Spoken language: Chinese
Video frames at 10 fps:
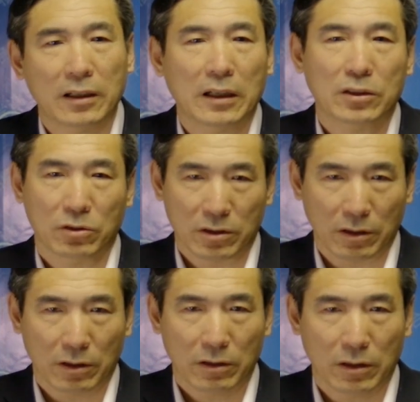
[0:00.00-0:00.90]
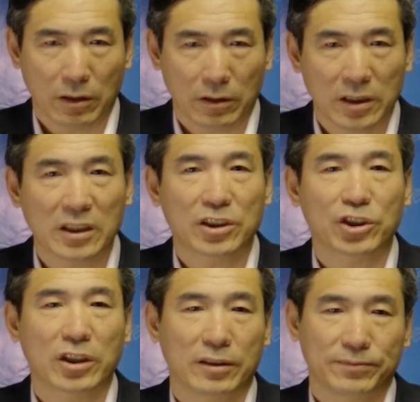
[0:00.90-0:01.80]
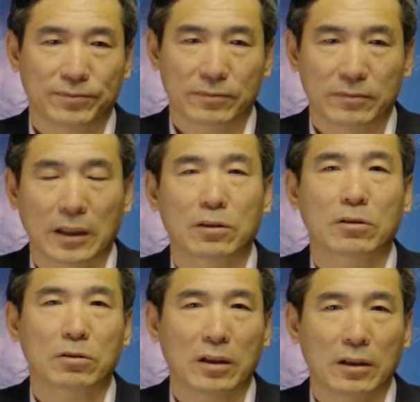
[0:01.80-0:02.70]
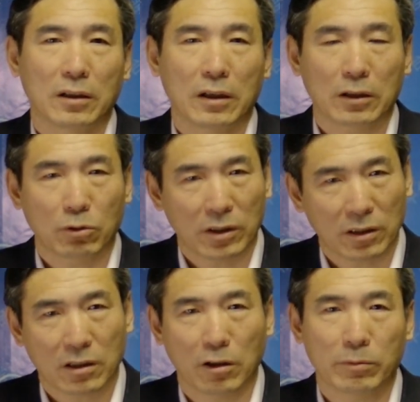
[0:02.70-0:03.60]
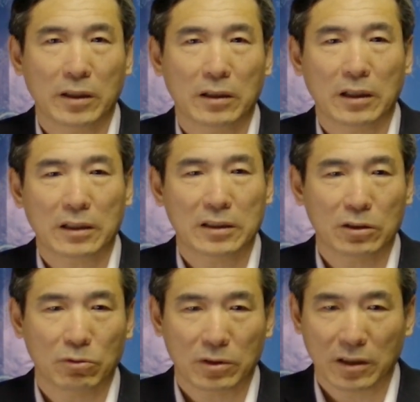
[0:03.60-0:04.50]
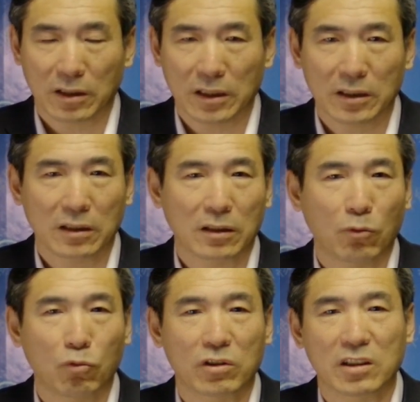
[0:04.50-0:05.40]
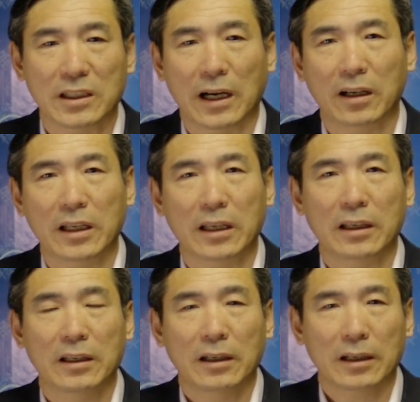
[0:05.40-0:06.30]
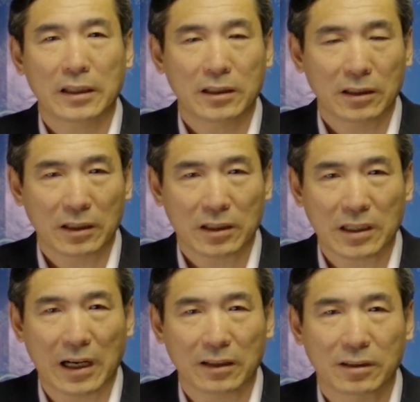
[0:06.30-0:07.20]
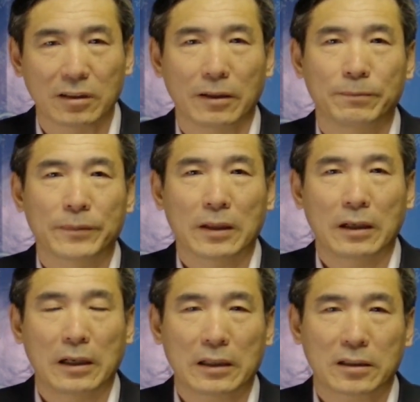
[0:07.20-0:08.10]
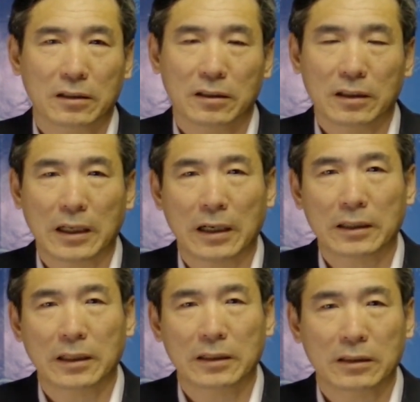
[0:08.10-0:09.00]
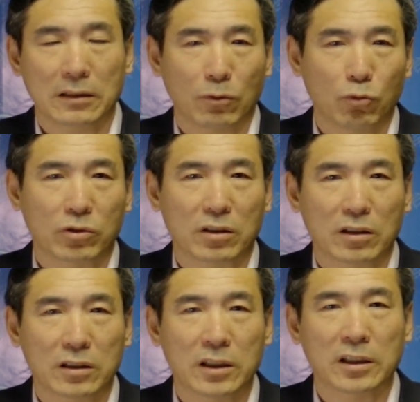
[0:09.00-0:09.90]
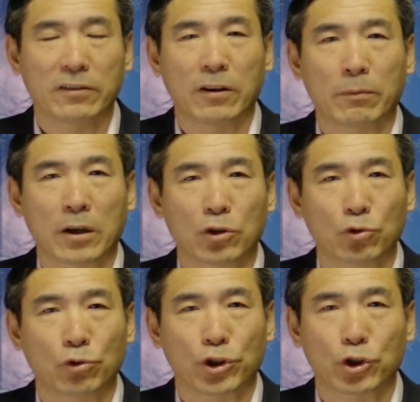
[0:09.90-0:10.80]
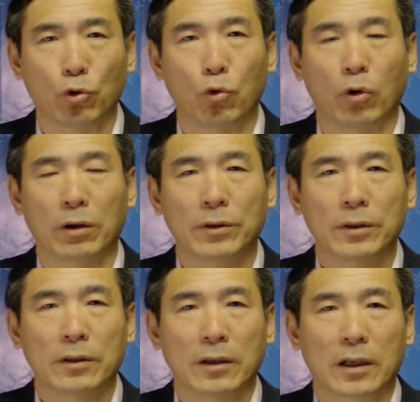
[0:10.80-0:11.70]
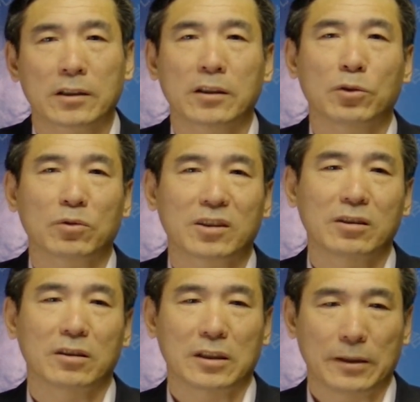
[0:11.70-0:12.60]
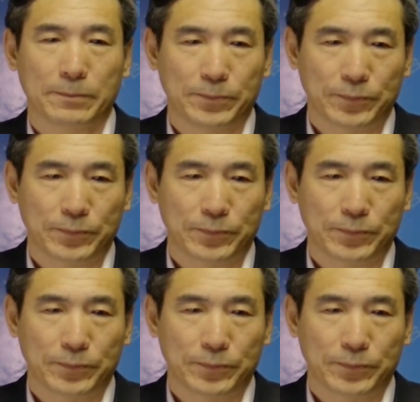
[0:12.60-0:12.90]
个呢，就是呃经济支撑，那就是说啊，对这个告密者啊给予这个一定的物质奖励、一定的赏赐啊，使得他在这个物质和精神方面有所收获啊，是一种刺激。